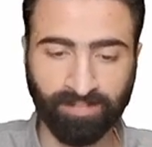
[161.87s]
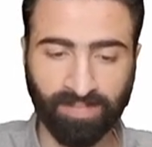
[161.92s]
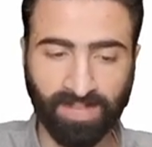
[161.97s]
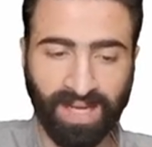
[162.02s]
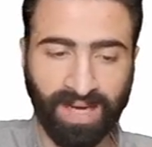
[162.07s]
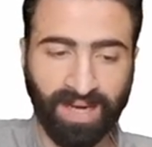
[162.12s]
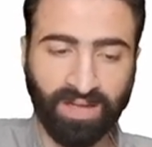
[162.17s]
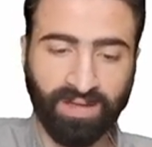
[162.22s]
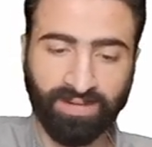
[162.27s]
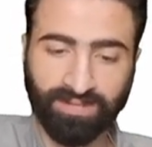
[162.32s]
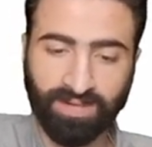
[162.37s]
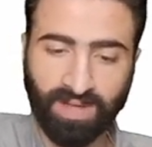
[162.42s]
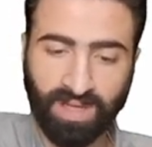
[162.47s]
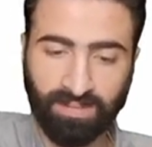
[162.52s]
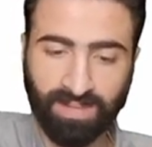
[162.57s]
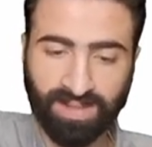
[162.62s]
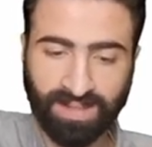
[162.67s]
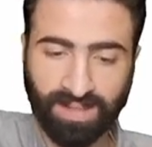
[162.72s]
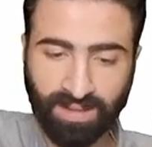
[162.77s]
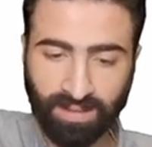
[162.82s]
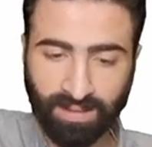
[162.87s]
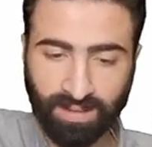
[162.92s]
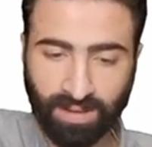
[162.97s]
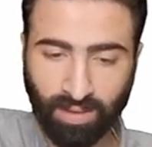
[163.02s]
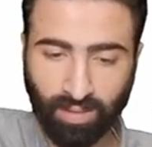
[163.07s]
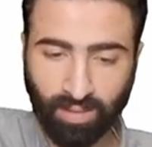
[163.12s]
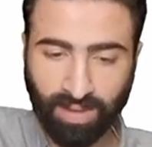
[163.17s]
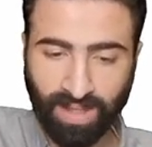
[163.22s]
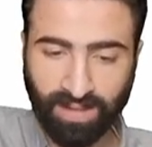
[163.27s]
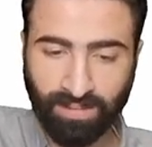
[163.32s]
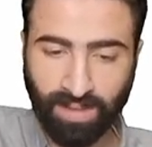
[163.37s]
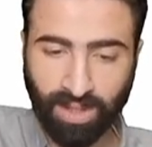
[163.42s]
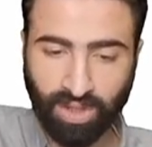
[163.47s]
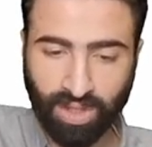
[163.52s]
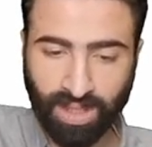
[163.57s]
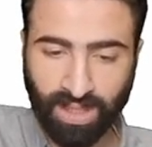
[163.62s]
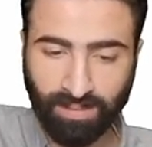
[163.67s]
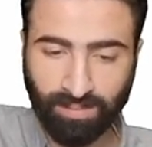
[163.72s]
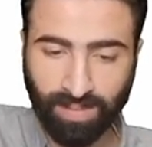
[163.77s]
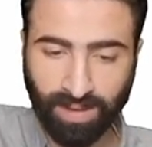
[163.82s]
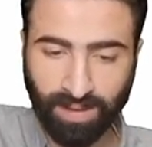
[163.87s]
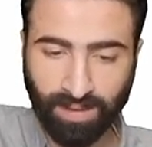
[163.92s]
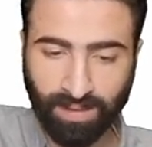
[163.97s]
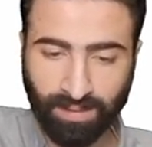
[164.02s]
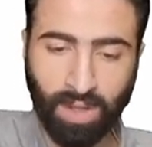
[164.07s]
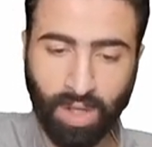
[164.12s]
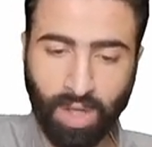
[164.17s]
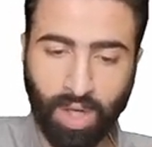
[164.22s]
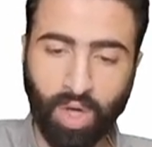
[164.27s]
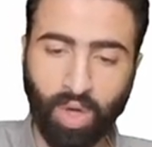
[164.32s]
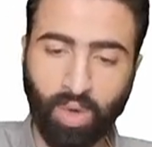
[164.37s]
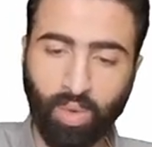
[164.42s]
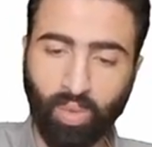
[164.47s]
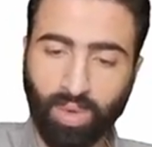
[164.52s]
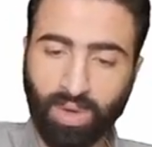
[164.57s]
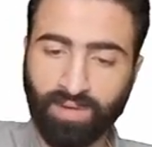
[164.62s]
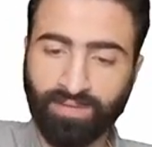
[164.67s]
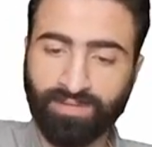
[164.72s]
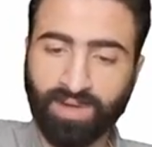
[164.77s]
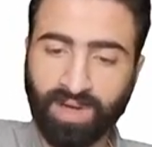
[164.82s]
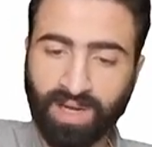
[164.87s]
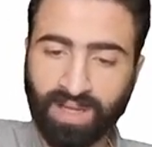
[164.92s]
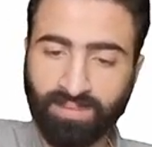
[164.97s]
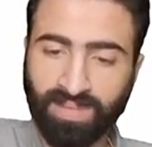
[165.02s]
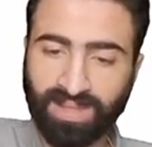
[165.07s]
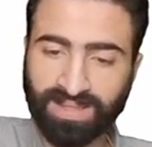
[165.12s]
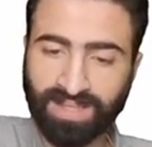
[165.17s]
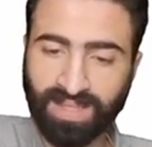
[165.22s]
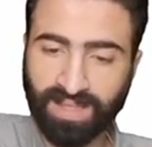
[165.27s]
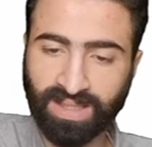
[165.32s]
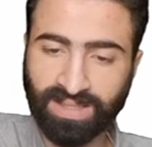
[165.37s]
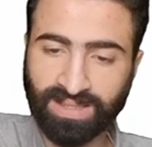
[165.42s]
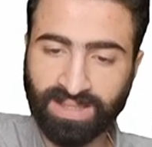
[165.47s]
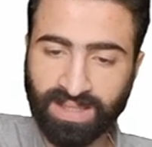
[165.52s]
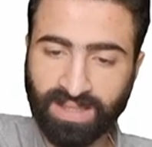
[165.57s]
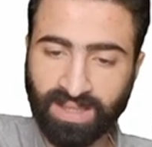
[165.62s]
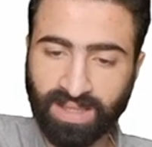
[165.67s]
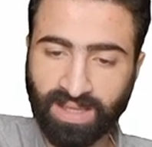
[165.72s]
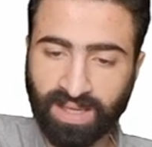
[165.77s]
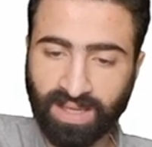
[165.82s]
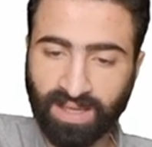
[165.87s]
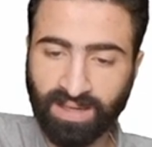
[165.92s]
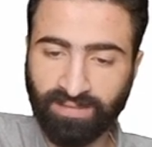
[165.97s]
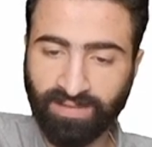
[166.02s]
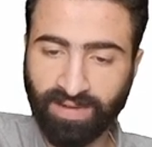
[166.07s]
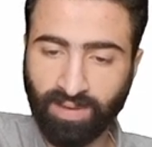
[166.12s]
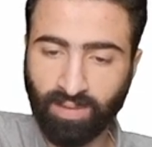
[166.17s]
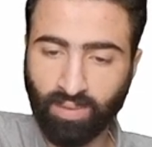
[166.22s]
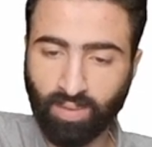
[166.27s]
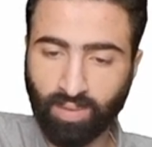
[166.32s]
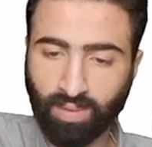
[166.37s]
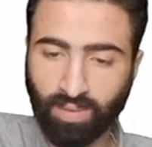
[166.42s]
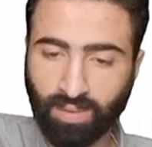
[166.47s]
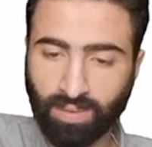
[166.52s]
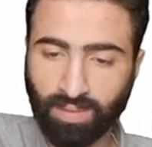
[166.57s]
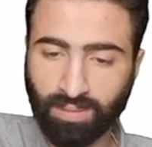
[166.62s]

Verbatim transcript: تعال نفترض مثلا انه كان ب 10 امبير ونفترض مثلا يا سيدي ان الجلفانو